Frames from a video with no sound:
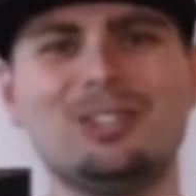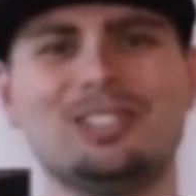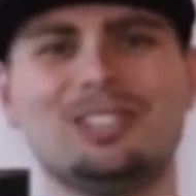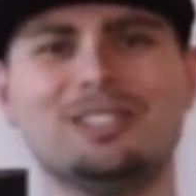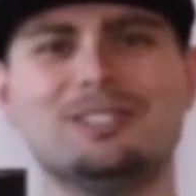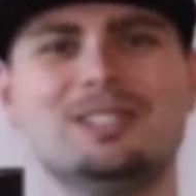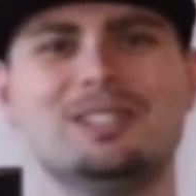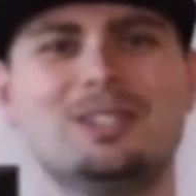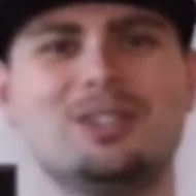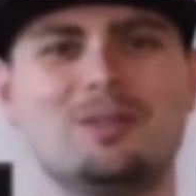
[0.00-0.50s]

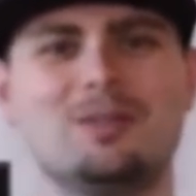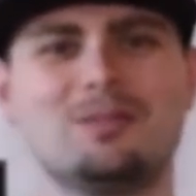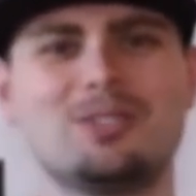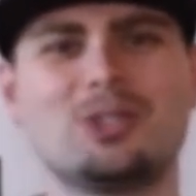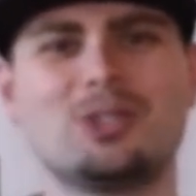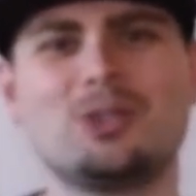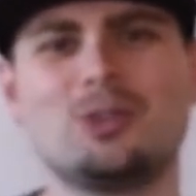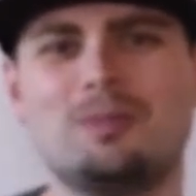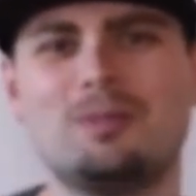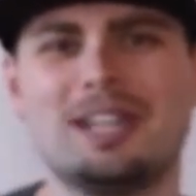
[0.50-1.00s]
Leute, willkommen
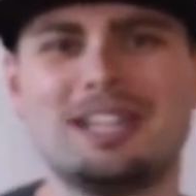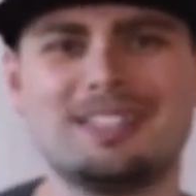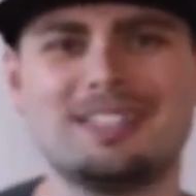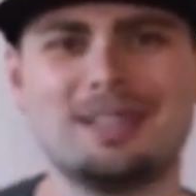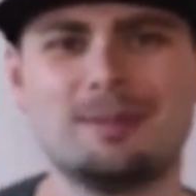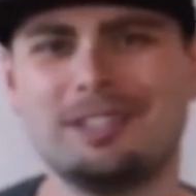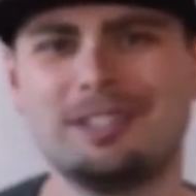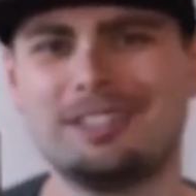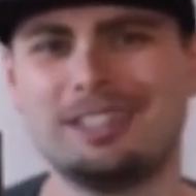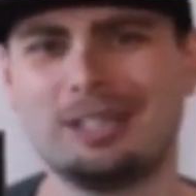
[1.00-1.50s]
zurück bei
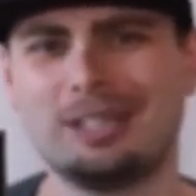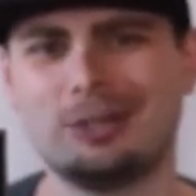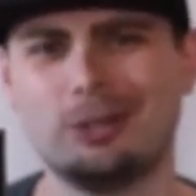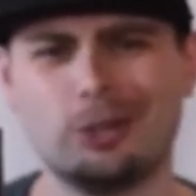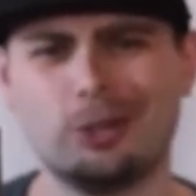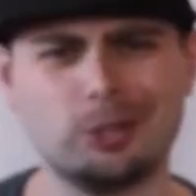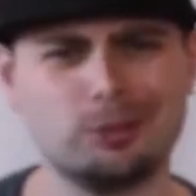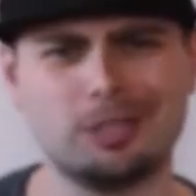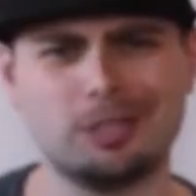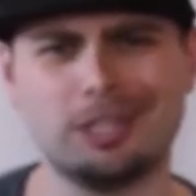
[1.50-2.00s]
Sebertech,
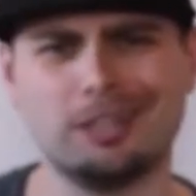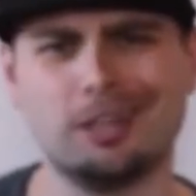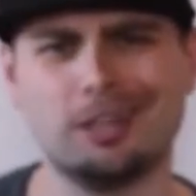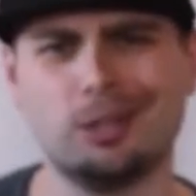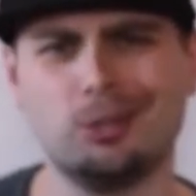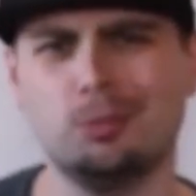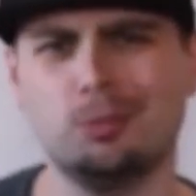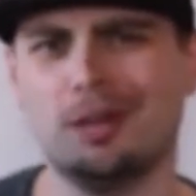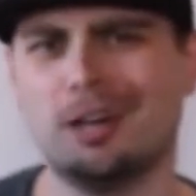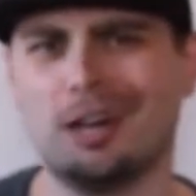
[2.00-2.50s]
eurem
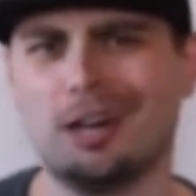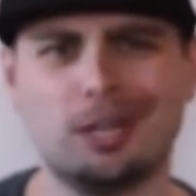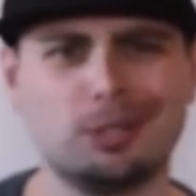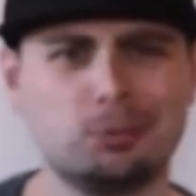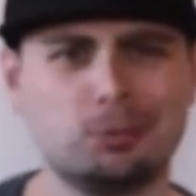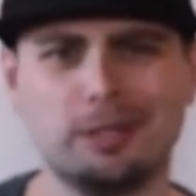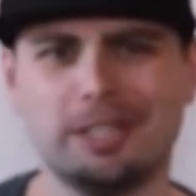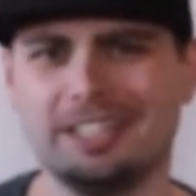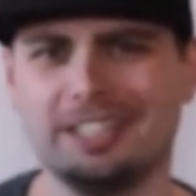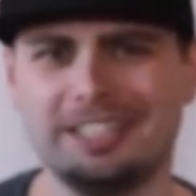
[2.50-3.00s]
Kanal über
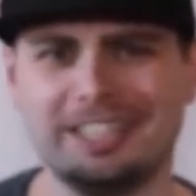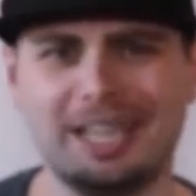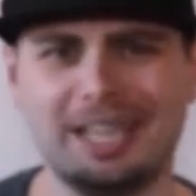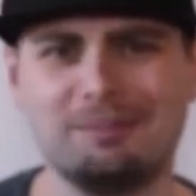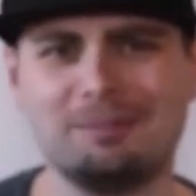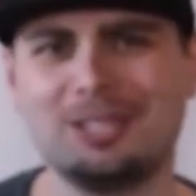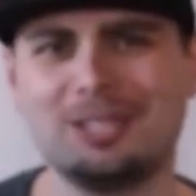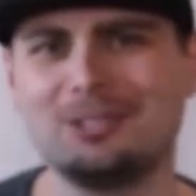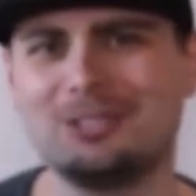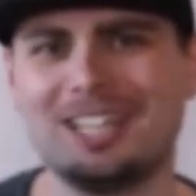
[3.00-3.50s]
Hardware,
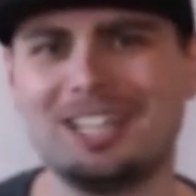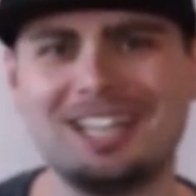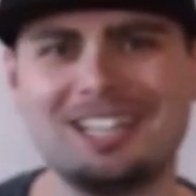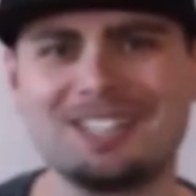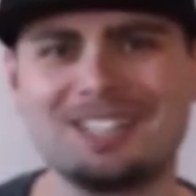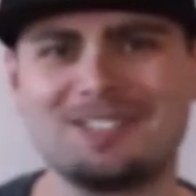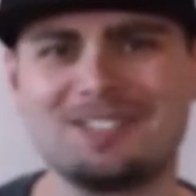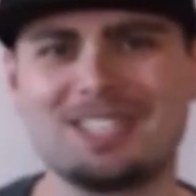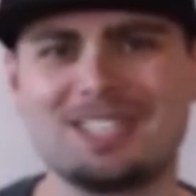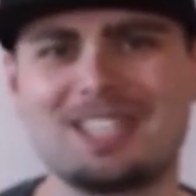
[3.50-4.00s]
Gaming und
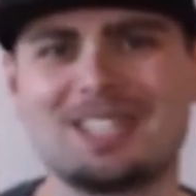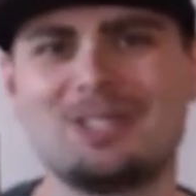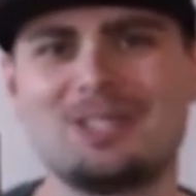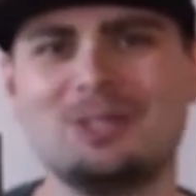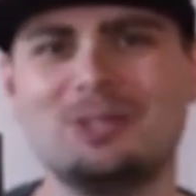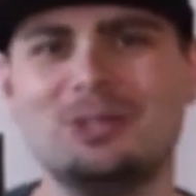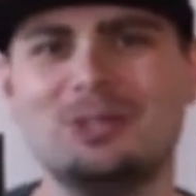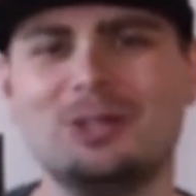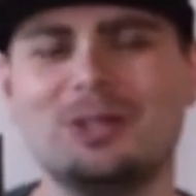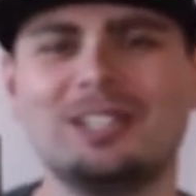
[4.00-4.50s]
alles, was
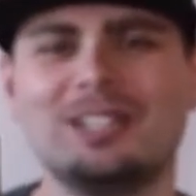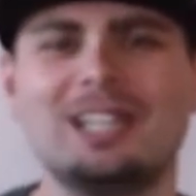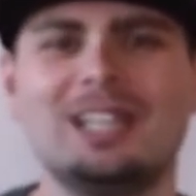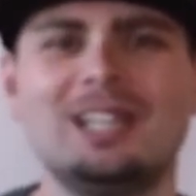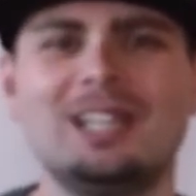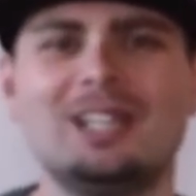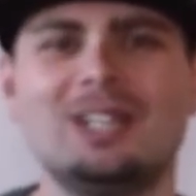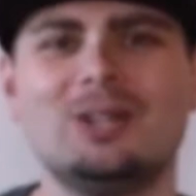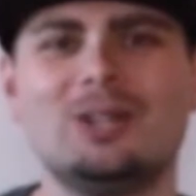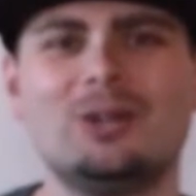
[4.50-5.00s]
dazugehört.
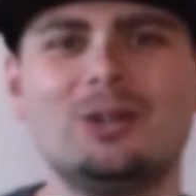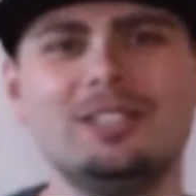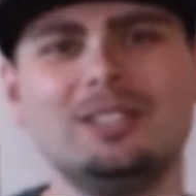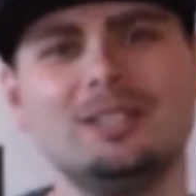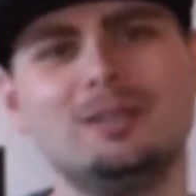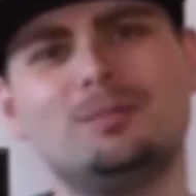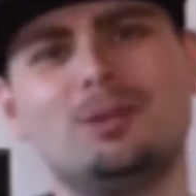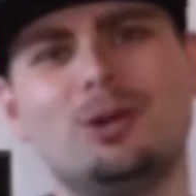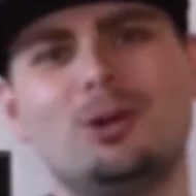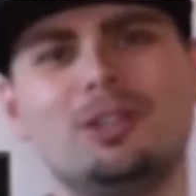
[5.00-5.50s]

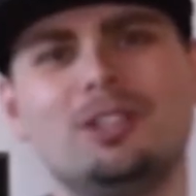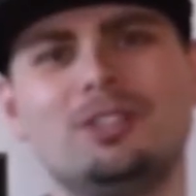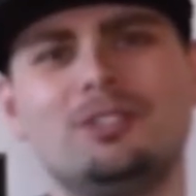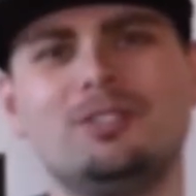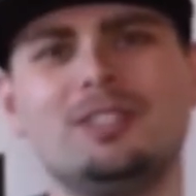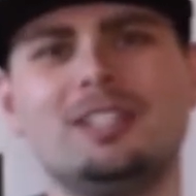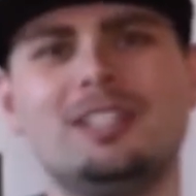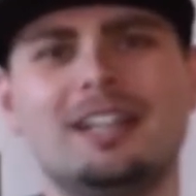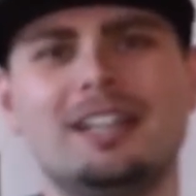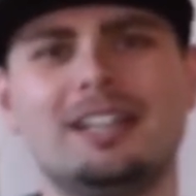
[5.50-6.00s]
Heute baue ich
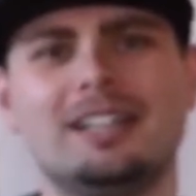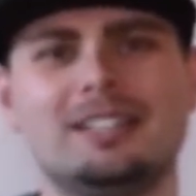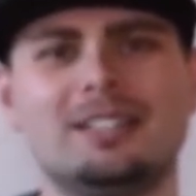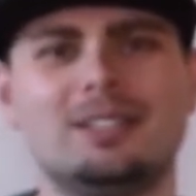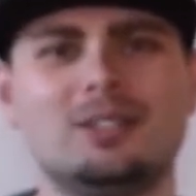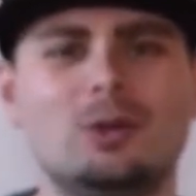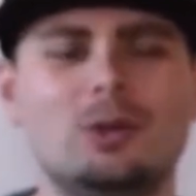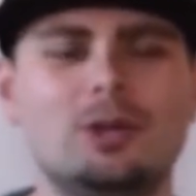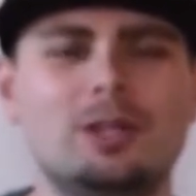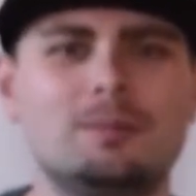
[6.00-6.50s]
wieder
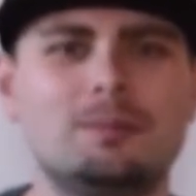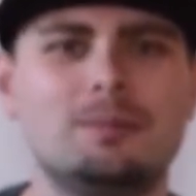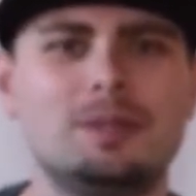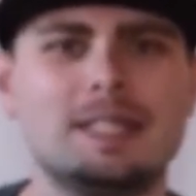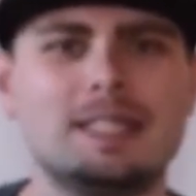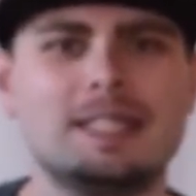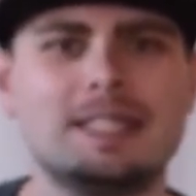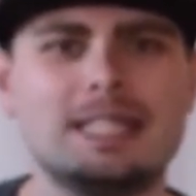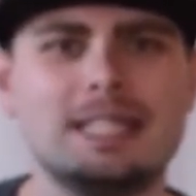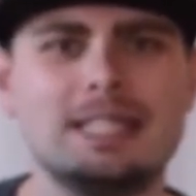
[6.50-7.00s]
einen neuen
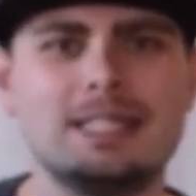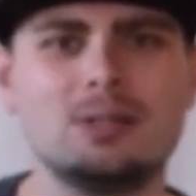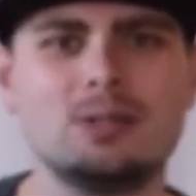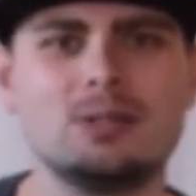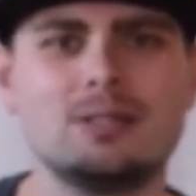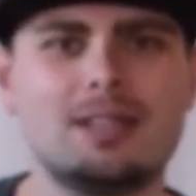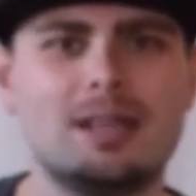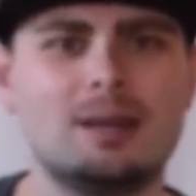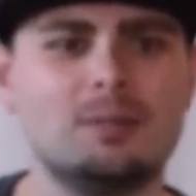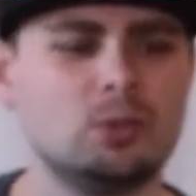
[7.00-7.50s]
PC
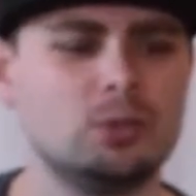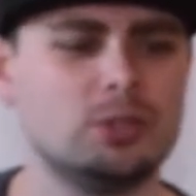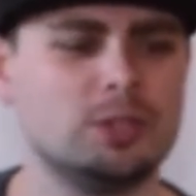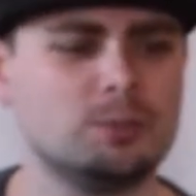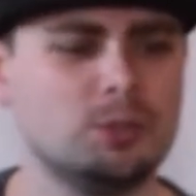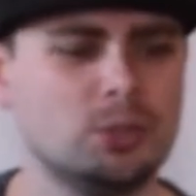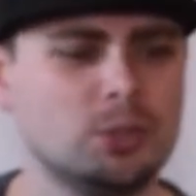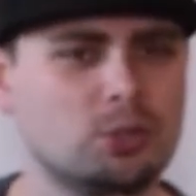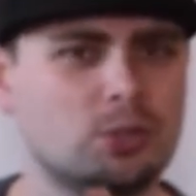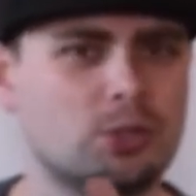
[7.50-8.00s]
zusammen und ich
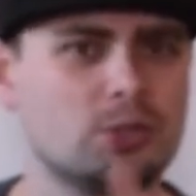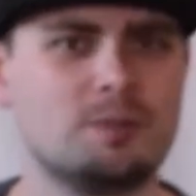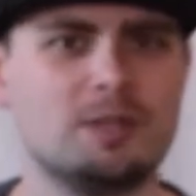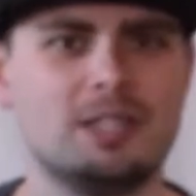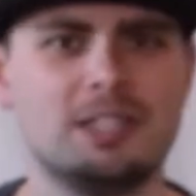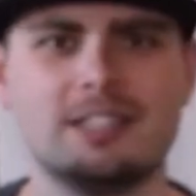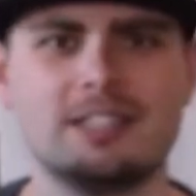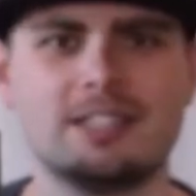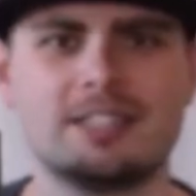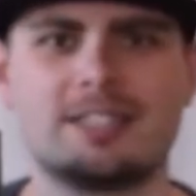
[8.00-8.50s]
möchte euch
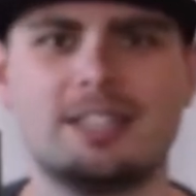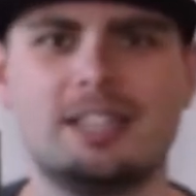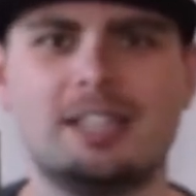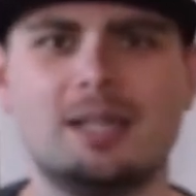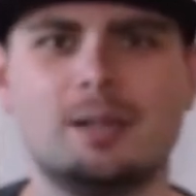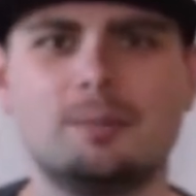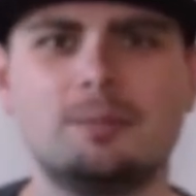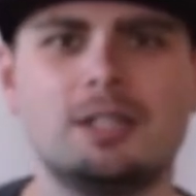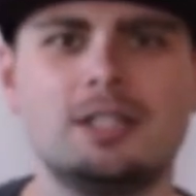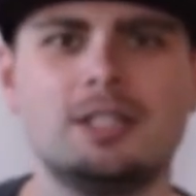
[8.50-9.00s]
mal das
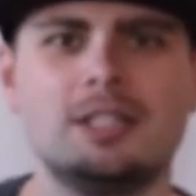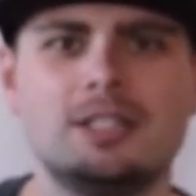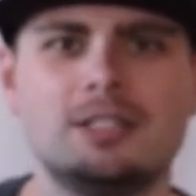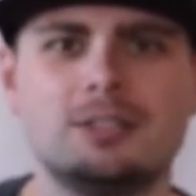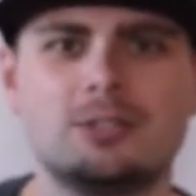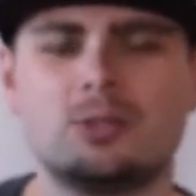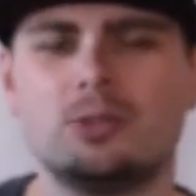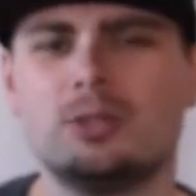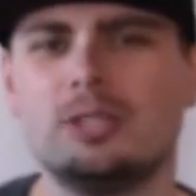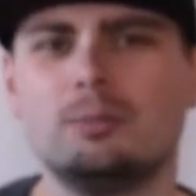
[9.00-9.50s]
Setup
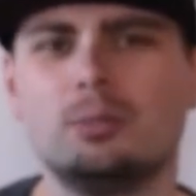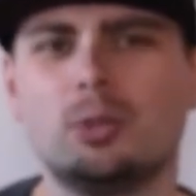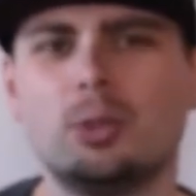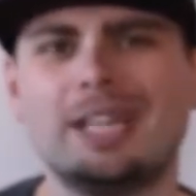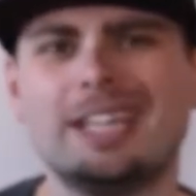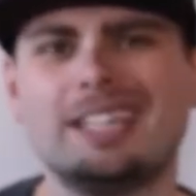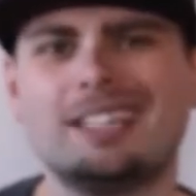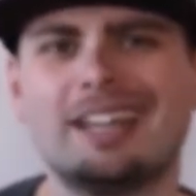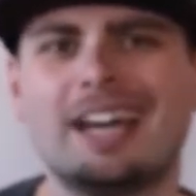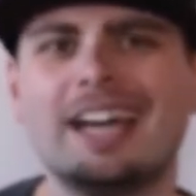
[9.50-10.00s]
zu dem
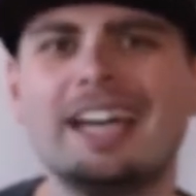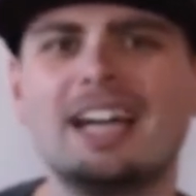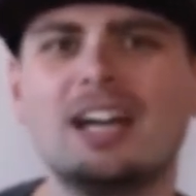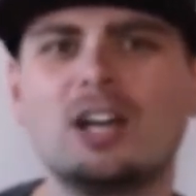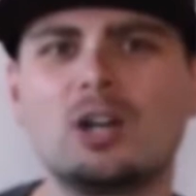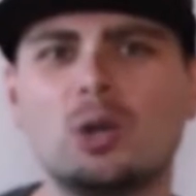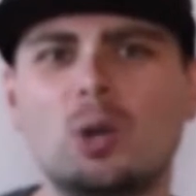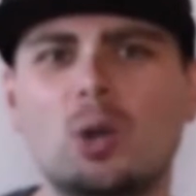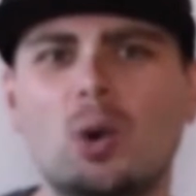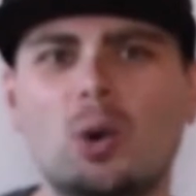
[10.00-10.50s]
Projekt Tiger
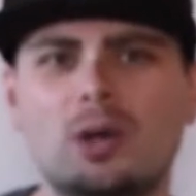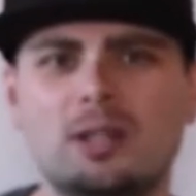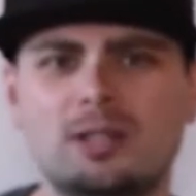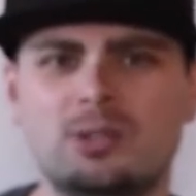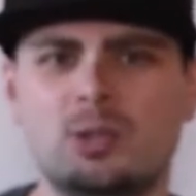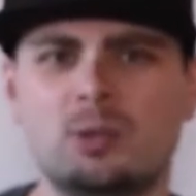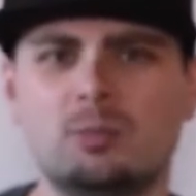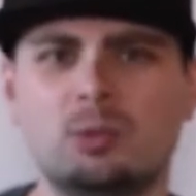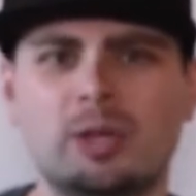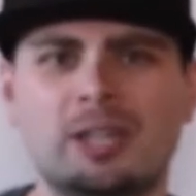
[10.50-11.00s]
Claw,
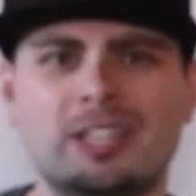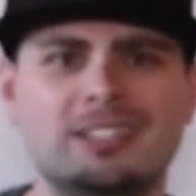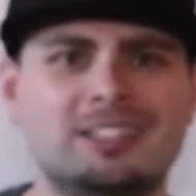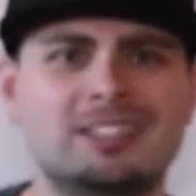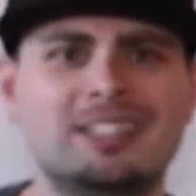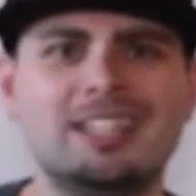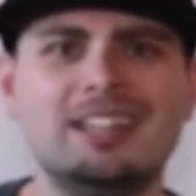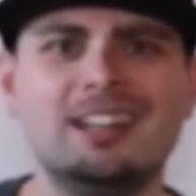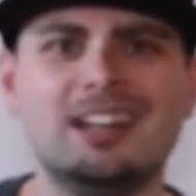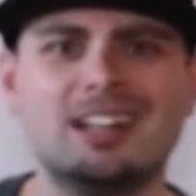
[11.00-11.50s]
also dem Projekt
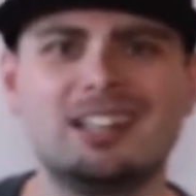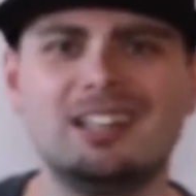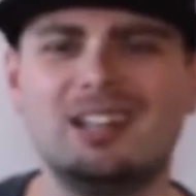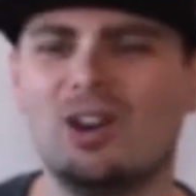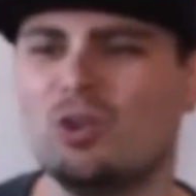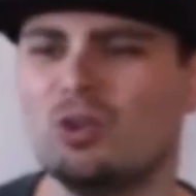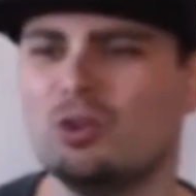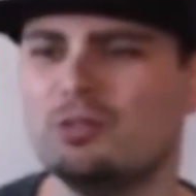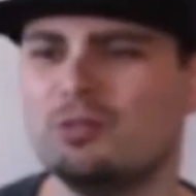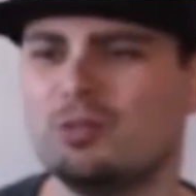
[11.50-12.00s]

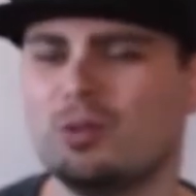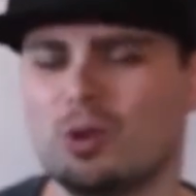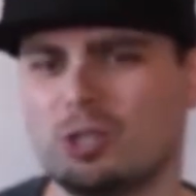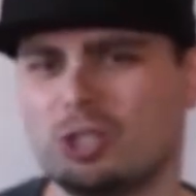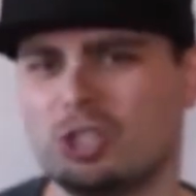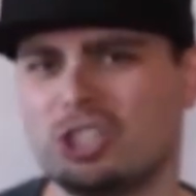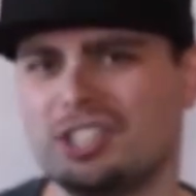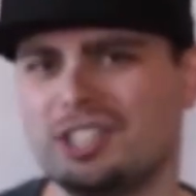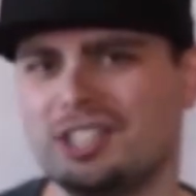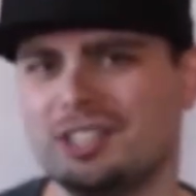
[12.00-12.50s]
Tigerklaue
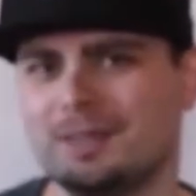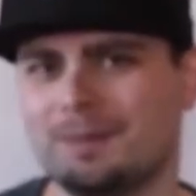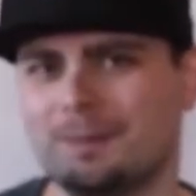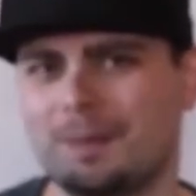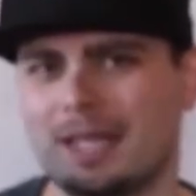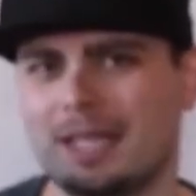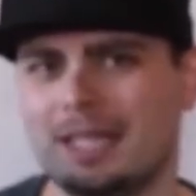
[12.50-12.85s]
vorstellen.